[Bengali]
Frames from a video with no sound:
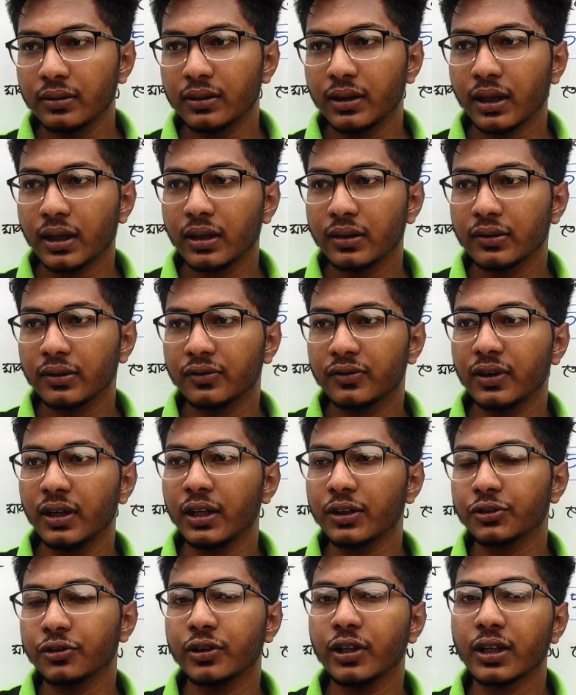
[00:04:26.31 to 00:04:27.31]
দেখা যাচ্ছে
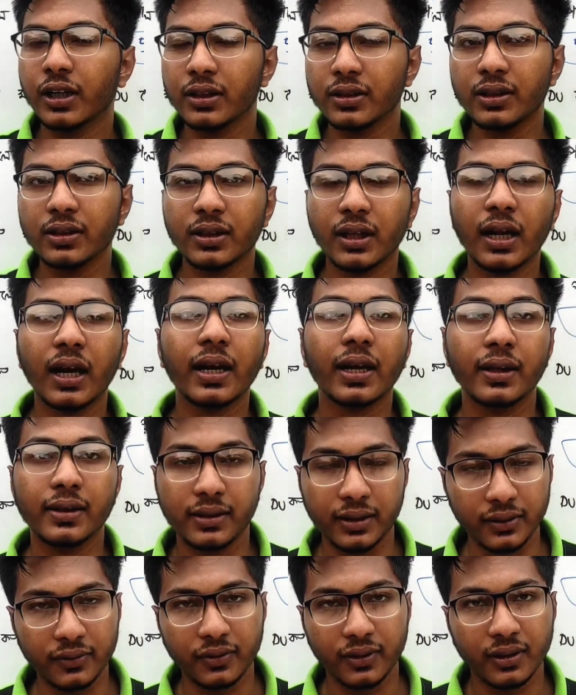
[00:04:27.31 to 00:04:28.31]
সিলেকশনের ক্ষেত্রে তারা আগে
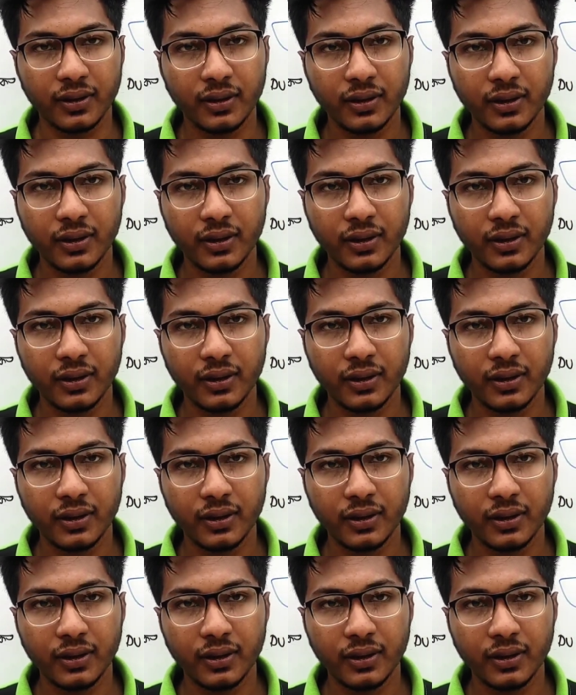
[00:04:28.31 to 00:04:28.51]
দিয়েছে